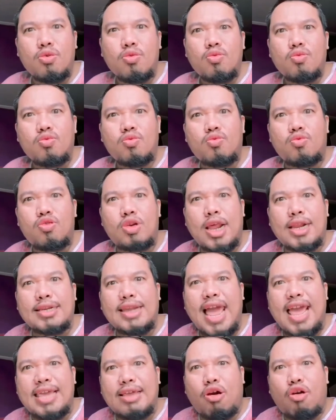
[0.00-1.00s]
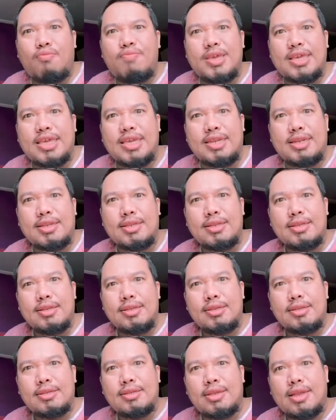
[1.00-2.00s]
Bulan naik kau bikin
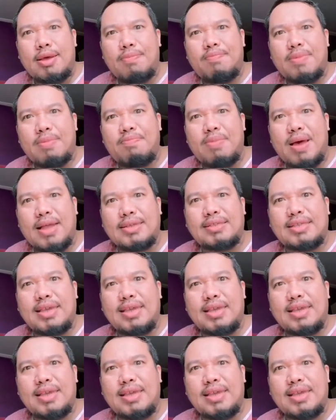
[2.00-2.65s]
apa-apa aja